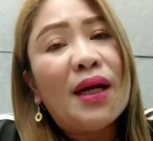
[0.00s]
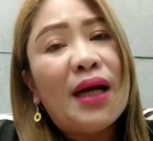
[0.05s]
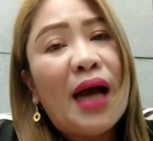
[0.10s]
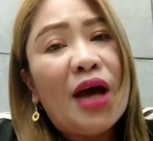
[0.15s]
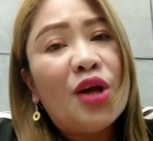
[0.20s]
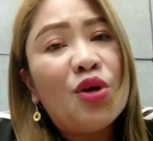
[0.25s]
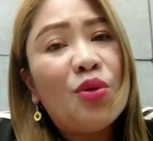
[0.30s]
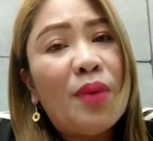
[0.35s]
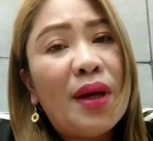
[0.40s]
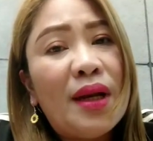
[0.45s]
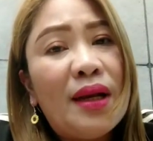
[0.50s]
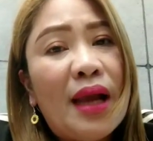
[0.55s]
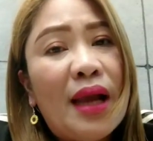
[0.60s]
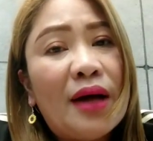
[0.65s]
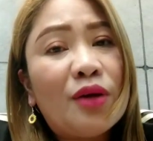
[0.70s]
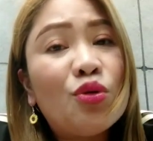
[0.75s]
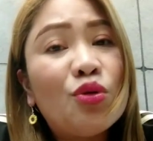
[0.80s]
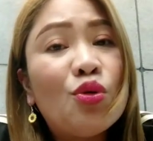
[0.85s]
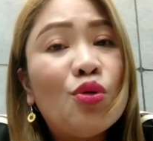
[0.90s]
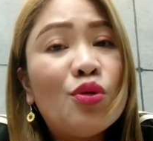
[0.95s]
magkano man
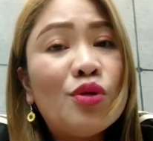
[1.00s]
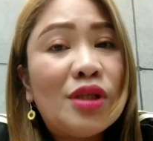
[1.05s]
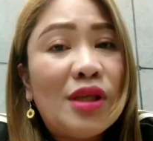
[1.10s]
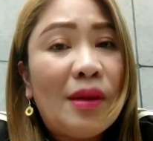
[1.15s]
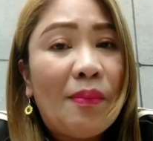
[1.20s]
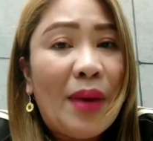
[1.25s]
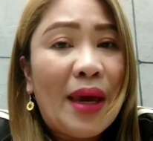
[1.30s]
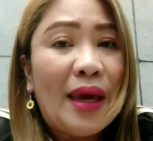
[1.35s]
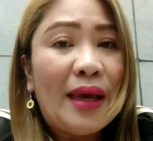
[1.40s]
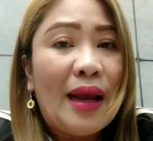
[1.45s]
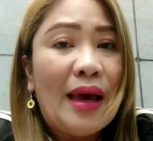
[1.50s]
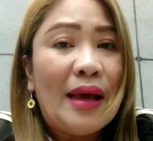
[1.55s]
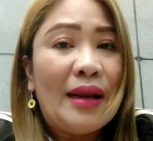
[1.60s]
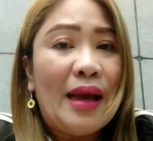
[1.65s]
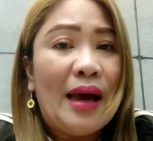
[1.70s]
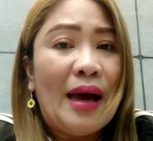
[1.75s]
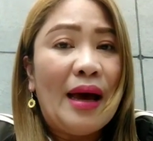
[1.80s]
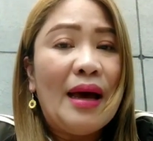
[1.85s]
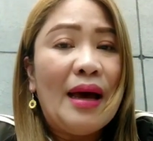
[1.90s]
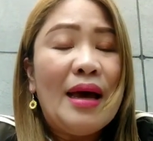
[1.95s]
lang doon sa pera
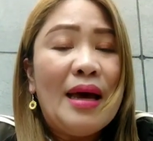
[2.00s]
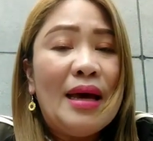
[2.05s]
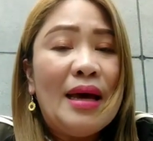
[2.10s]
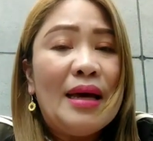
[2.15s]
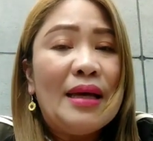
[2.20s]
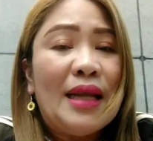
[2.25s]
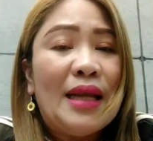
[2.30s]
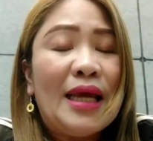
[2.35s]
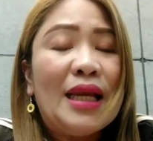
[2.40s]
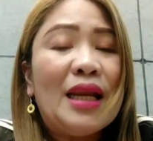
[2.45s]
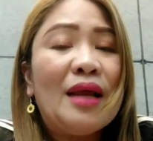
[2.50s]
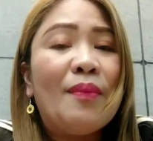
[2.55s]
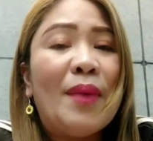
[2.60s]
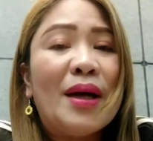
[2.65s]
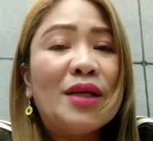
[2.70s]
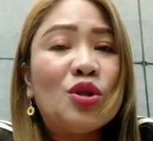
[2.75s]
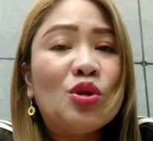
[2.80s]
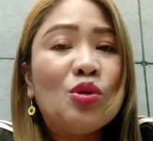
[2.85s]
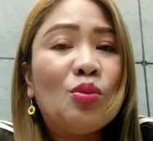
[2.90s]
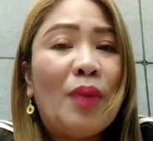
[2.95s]
na
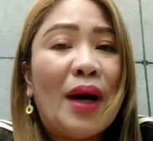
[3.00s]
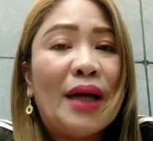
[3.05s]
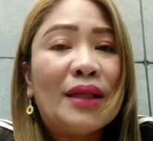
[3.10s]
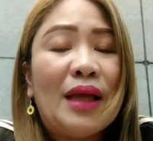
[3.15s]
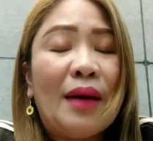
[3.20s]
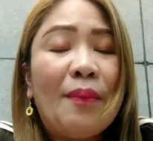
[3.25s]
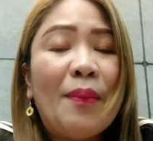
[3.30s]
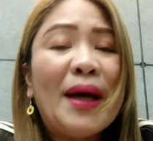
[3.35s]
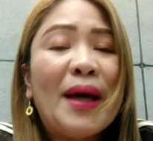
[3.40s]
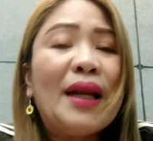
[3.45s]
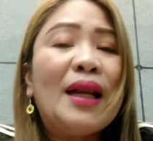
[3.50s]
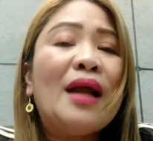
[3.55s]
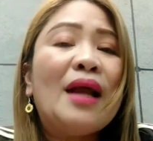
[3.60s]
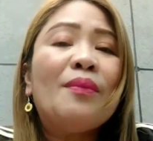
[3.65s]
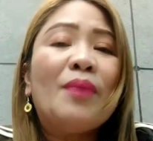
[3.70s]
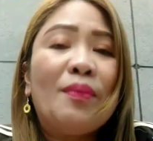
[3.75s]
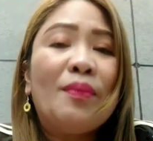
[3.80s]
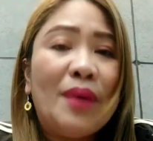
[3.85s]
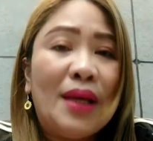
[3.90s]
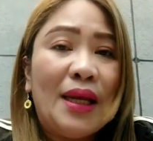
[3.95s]
nailabas ng bata para
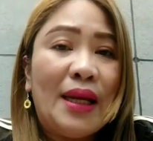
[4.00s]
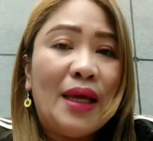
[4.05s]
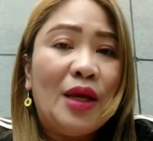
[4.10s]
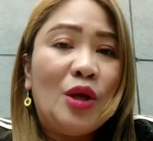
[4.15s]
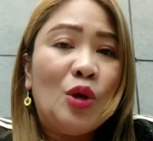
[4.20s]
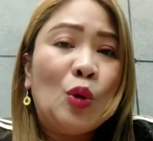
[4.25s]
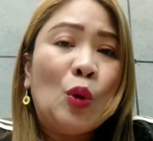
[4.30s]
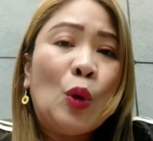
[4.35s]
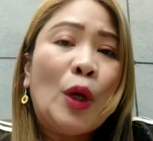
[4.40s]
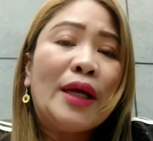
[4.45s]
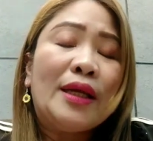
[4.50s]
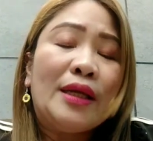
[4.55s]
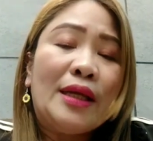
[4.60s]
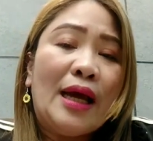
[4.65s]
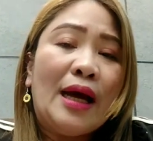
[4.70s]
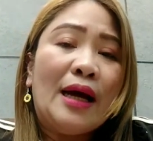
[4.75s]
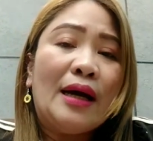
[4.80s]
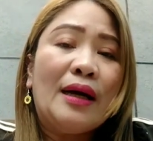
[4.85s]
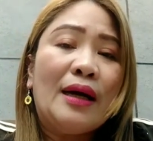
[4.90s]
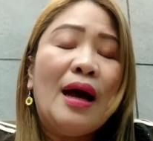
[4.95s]
lang mabili yung
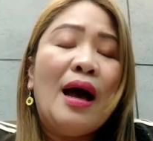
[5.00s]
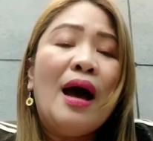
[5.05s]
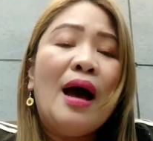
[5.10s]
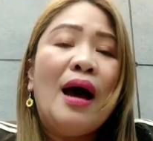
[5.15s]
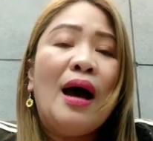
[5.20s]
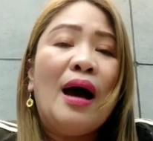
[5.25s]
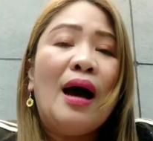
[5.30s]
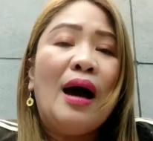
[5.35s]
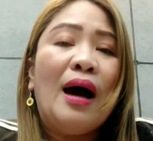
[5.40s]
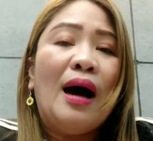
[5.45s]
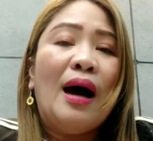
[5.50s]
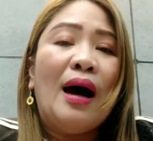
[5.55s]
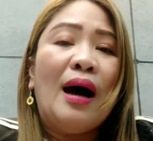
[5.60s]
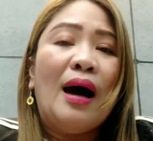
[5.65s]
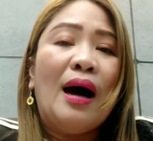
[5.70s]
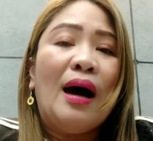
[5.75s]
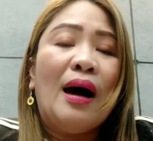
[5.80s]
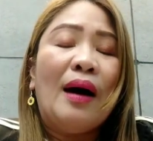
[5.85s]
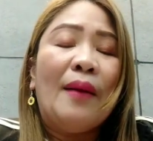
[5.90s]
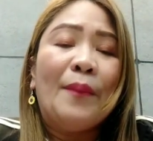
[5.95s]
kanyang
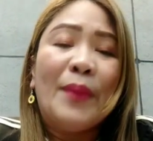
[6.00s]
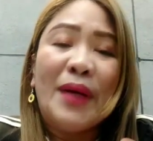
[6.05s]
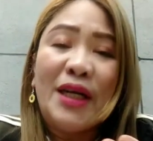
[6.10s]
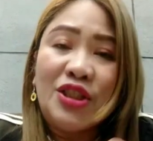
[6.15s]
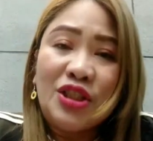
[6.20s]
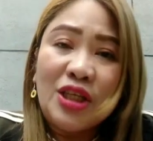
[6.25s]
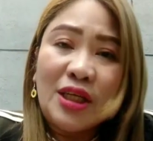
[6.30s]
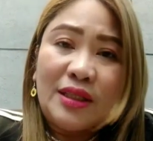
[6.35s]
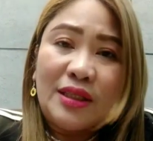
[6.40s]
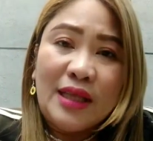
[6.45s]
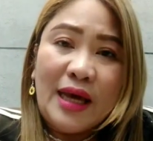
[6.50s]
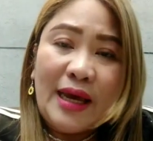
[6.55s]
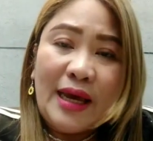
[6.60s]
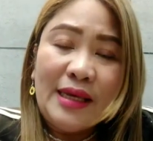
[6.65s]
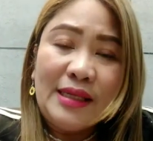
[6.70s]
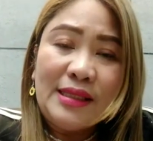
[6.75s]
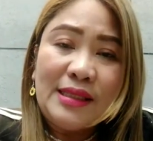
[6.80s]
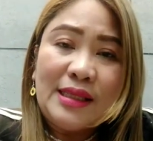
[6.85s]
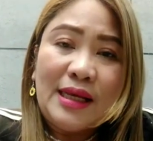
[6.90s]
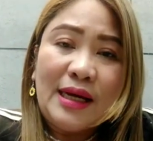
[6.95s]
uh,
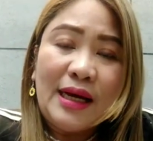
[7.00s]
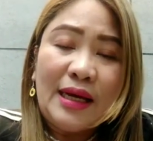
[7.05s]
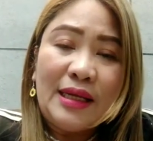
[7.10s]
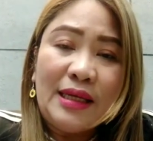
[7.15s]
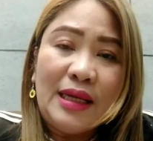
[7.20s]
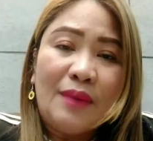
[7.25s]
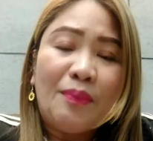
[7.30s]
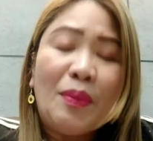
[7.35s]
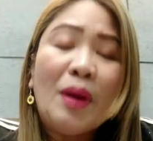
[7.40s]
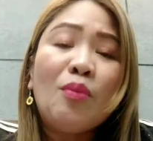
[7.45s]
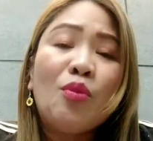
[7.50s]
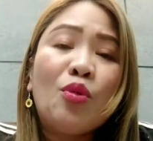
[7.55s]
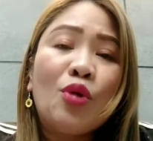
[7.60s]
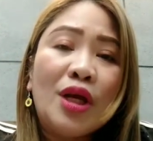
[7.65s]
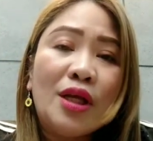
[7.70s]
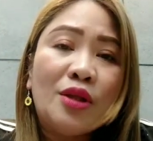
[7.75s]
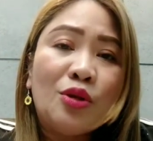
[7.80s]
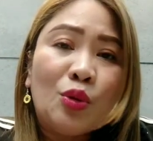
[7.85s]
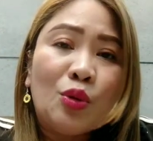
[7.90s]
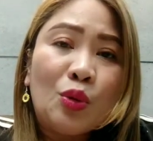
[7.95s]
merchandise ng kanyang
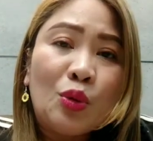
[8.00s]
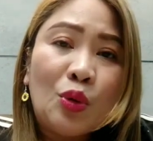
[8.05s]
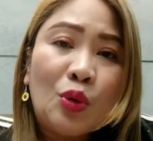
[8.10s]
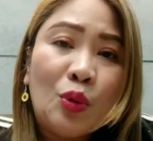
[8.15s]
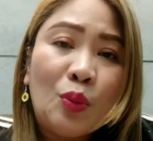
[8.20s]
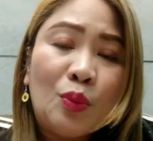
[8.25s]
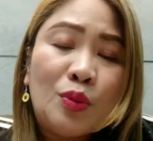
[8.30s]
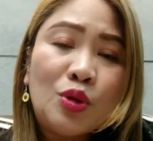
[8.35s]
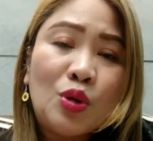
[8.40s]
paboritong group.